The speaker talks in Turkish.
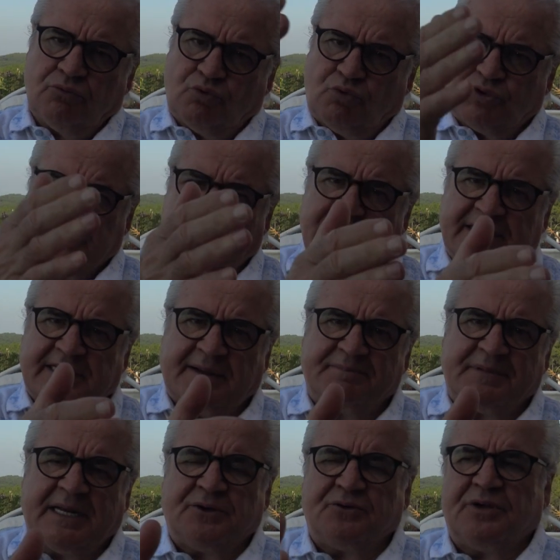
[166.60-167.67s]
Kutsal
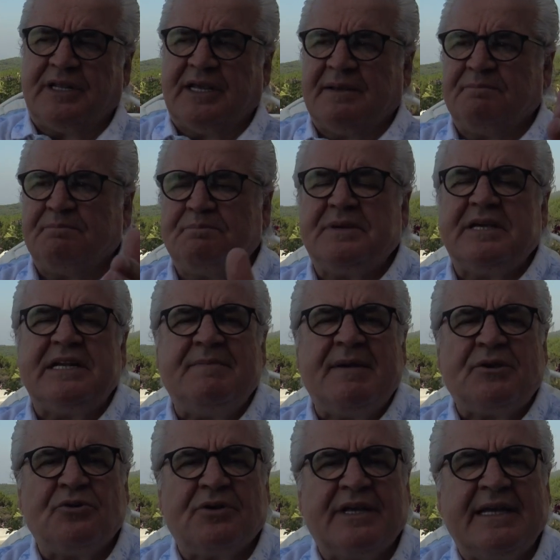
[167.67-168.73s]
kitaplara göre,
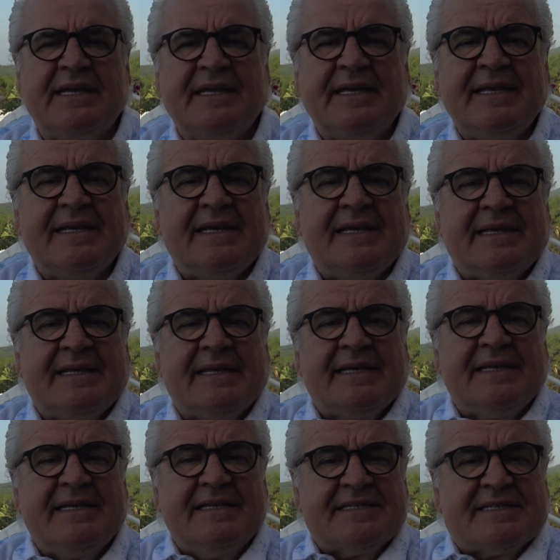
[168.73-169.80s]
bilime göre
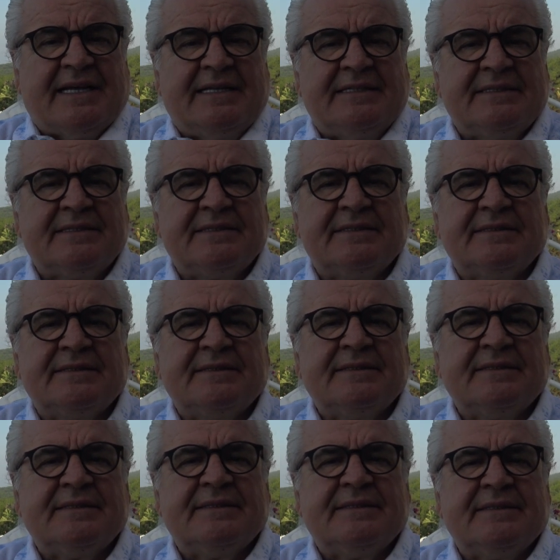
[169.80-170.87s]
insan
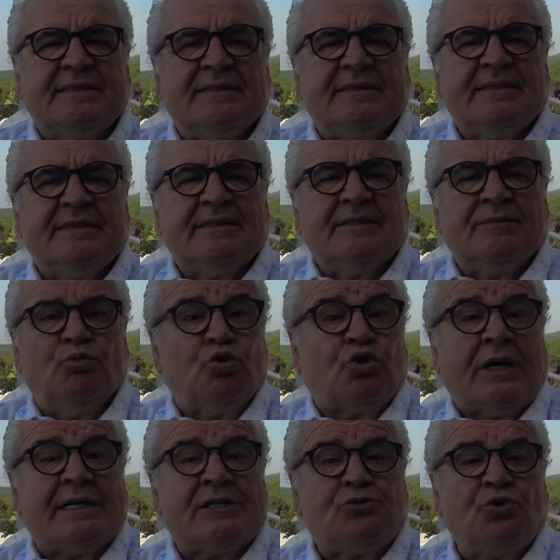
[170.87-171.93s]

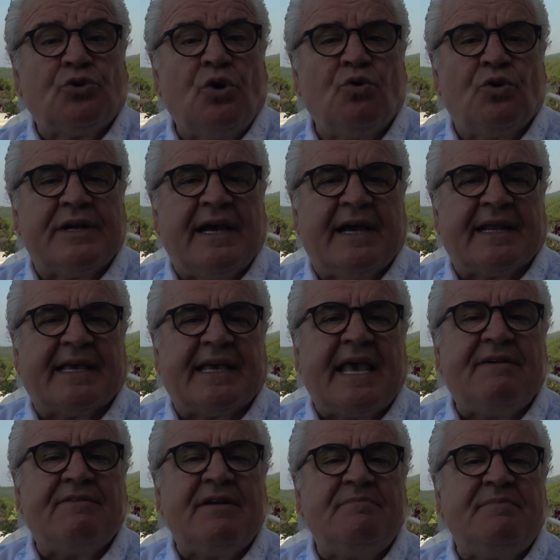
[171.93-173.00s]
mutasyona uğrayarak,
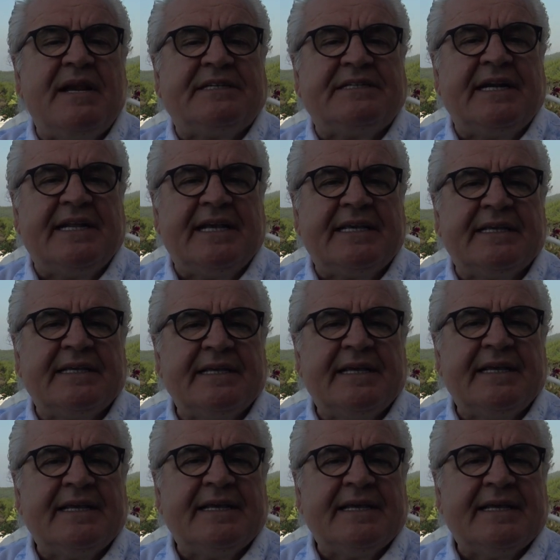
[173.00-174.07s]
evrimleşerek
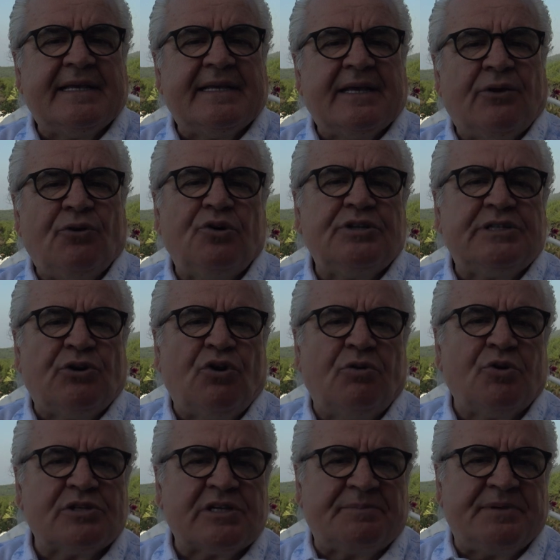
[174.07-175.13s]
önce
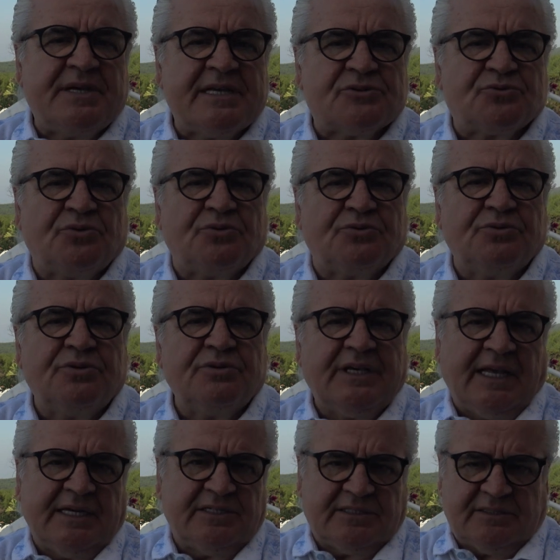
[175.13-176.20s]
homo sapiens oldu,
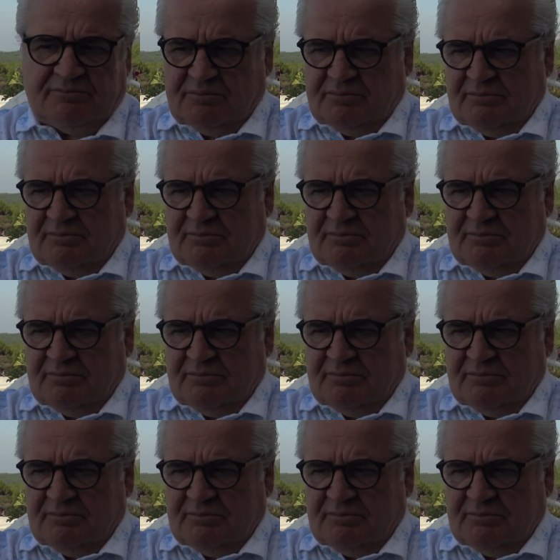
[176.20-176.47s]
erişti